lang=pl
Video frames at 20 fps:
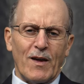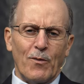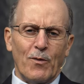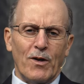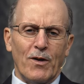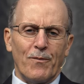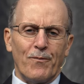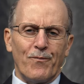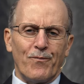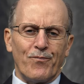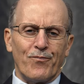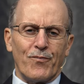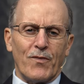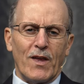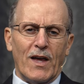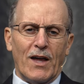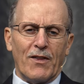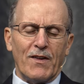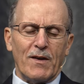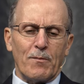Wydaje mi się,
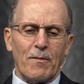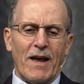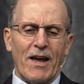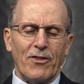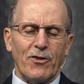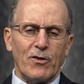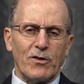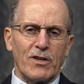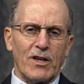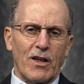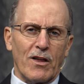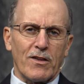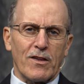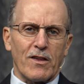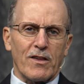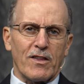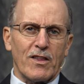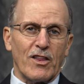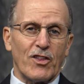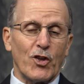się, że w Mateuszu
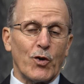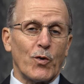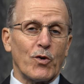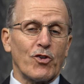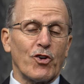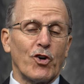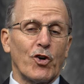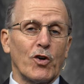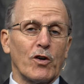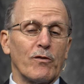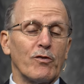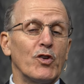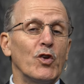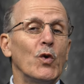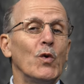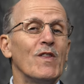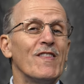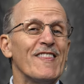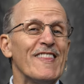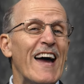czytamy, iż było tam
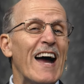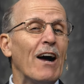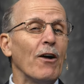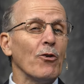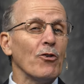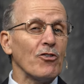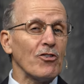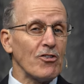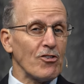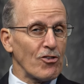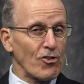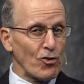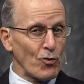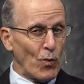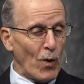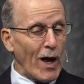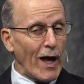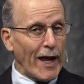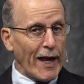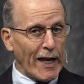ponad dwa
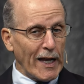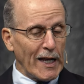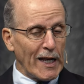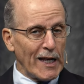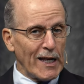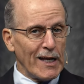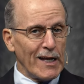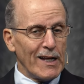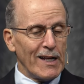tysiące świń.